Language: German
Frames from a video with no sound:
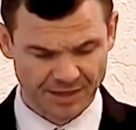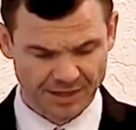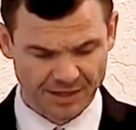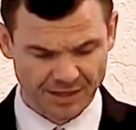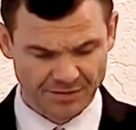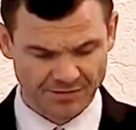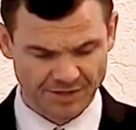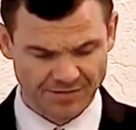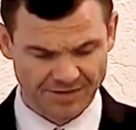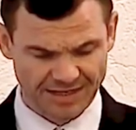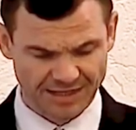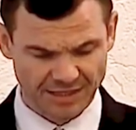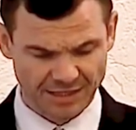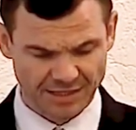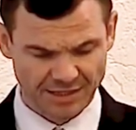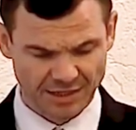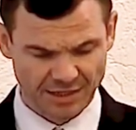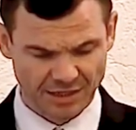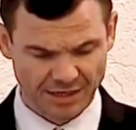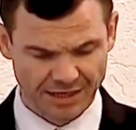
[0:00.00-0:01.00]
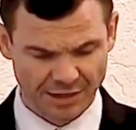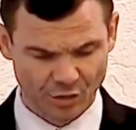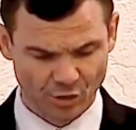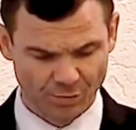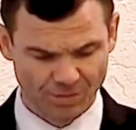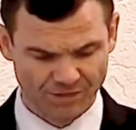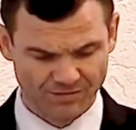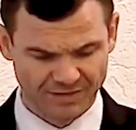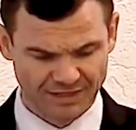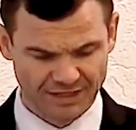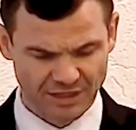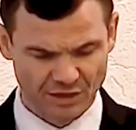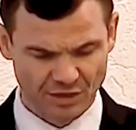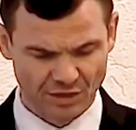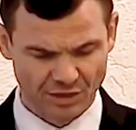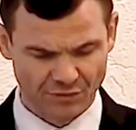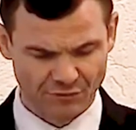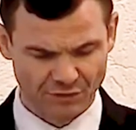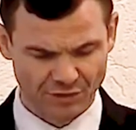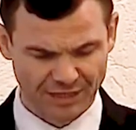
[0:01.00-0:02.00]
Wie werdet ihr glauben, wenn ich
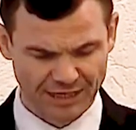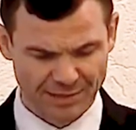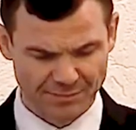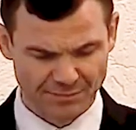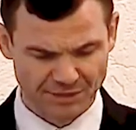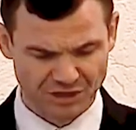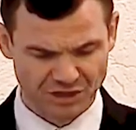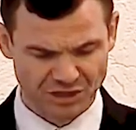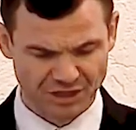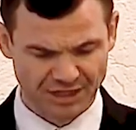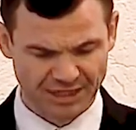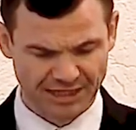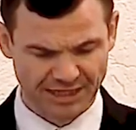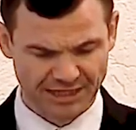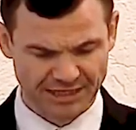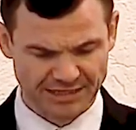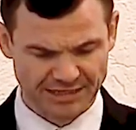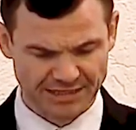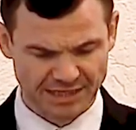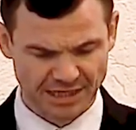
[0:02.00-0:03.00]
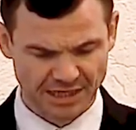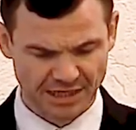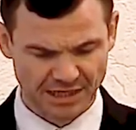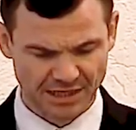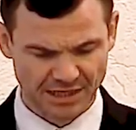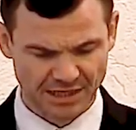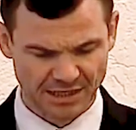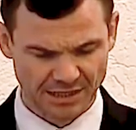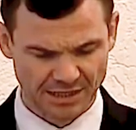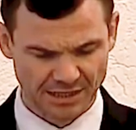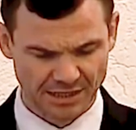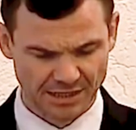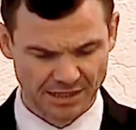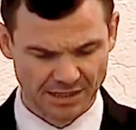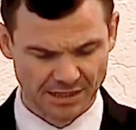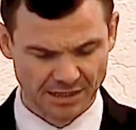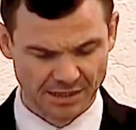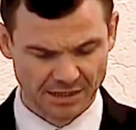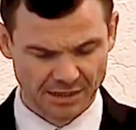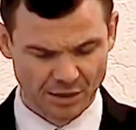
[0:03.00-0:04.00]
euch von himmlischen Dingen sage?
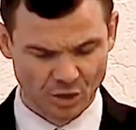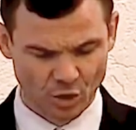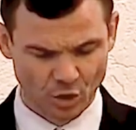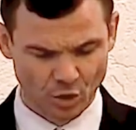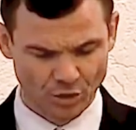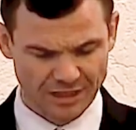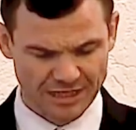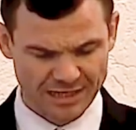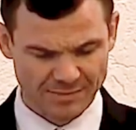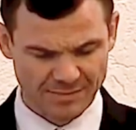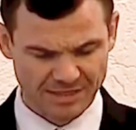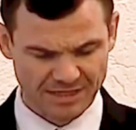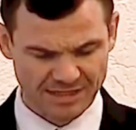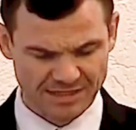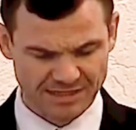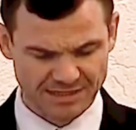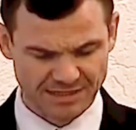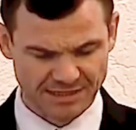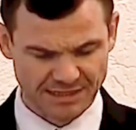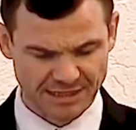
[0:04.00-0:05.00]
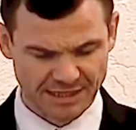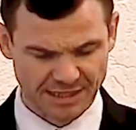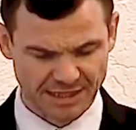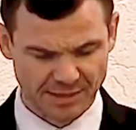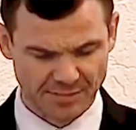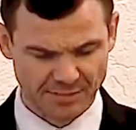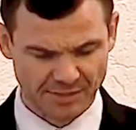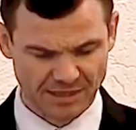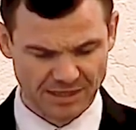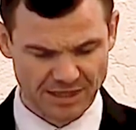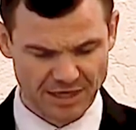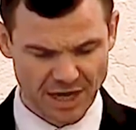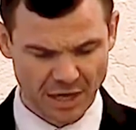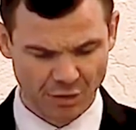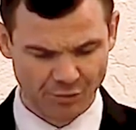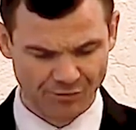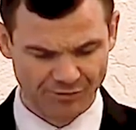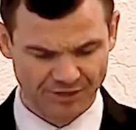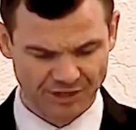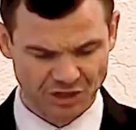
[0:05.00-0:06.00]
Und niemand ist in den Himmel
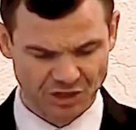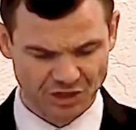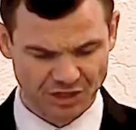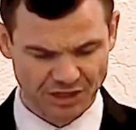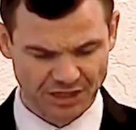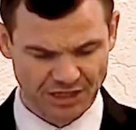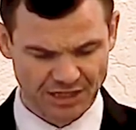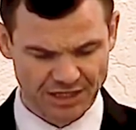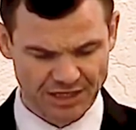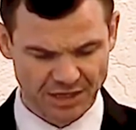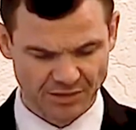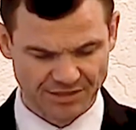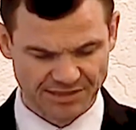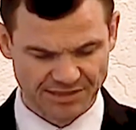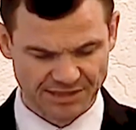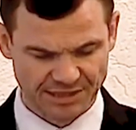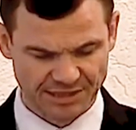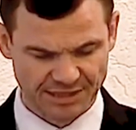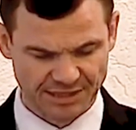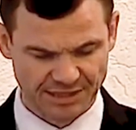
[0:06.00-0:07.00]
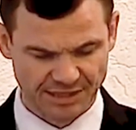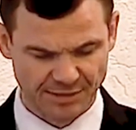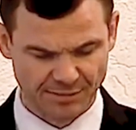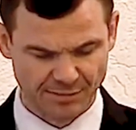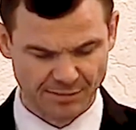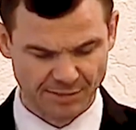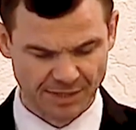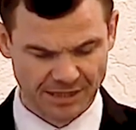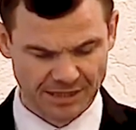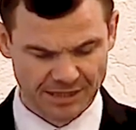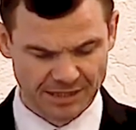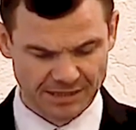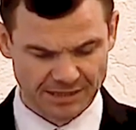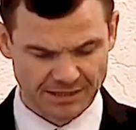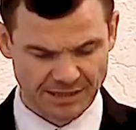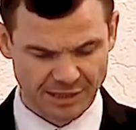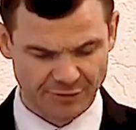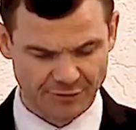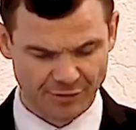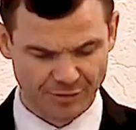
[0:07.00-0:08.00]
hinaufgestiegen außer dem,
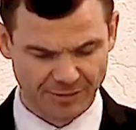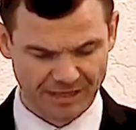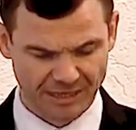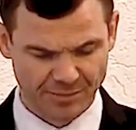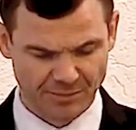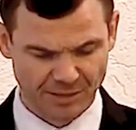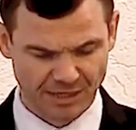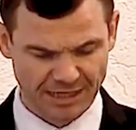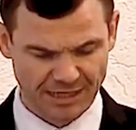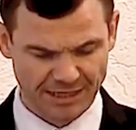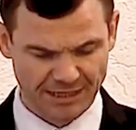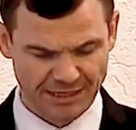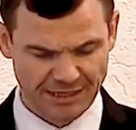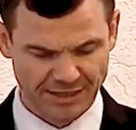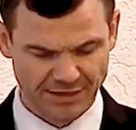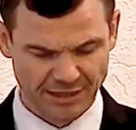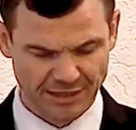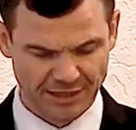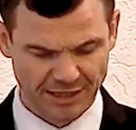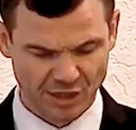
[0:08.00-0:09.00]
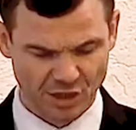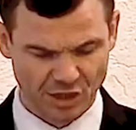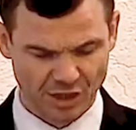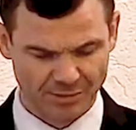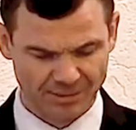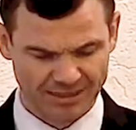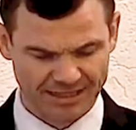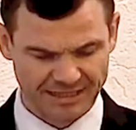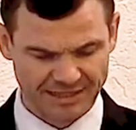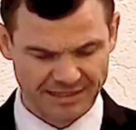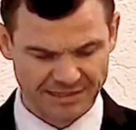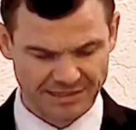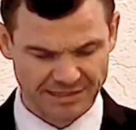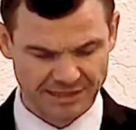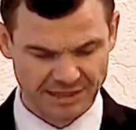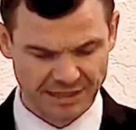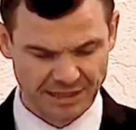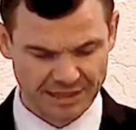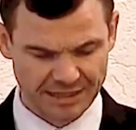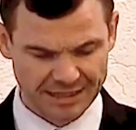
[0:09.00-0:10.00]
der vom Himmel herniedergekommen
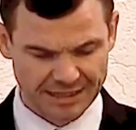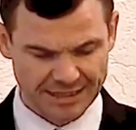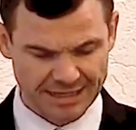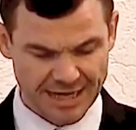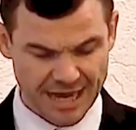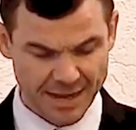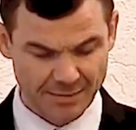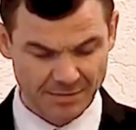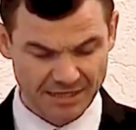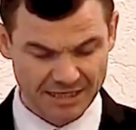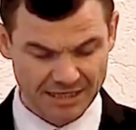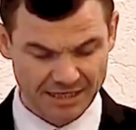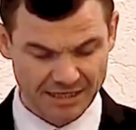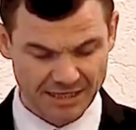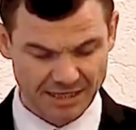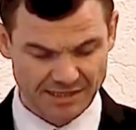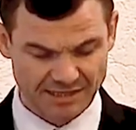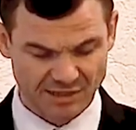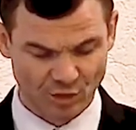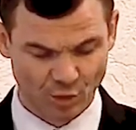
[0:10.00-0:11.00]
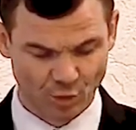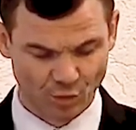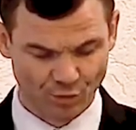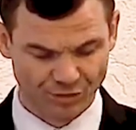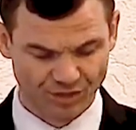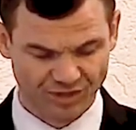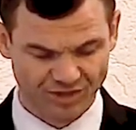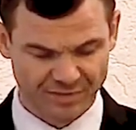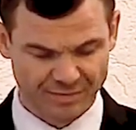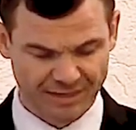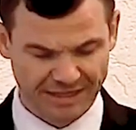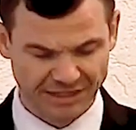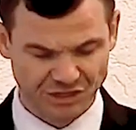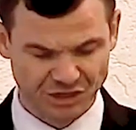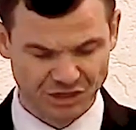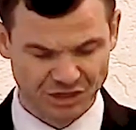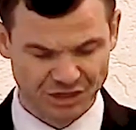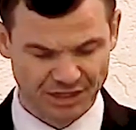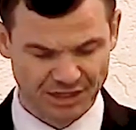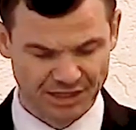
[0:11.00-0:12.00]
ist, nämlich der Sohn des
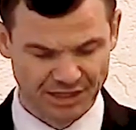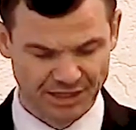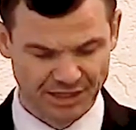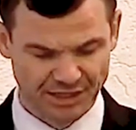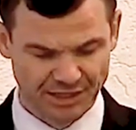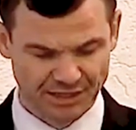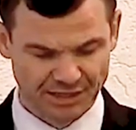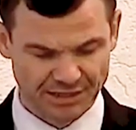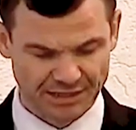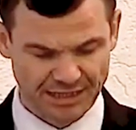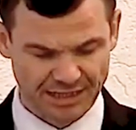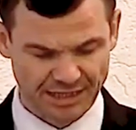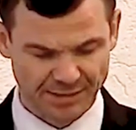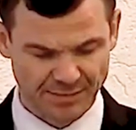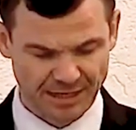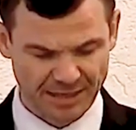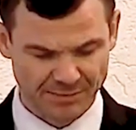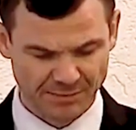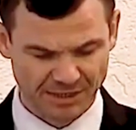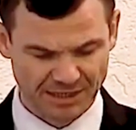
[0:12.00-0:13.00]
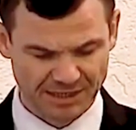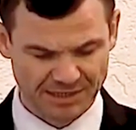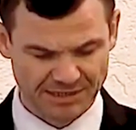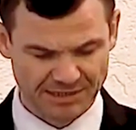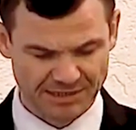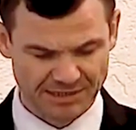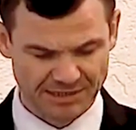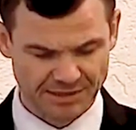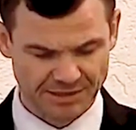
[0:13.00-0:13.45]
Menschen, der im Himmel ist.